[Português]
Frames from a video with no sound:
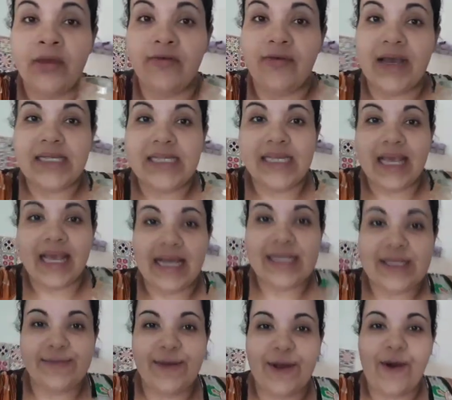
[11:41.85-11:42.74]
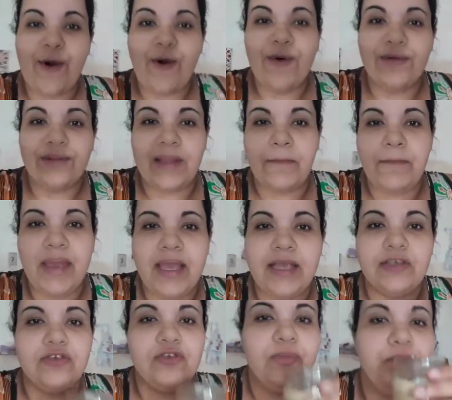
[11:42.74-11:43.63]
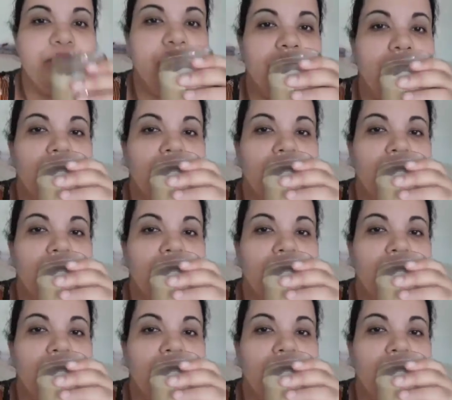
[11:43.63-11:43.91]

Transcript: Faz em casa e me conta. Beijo.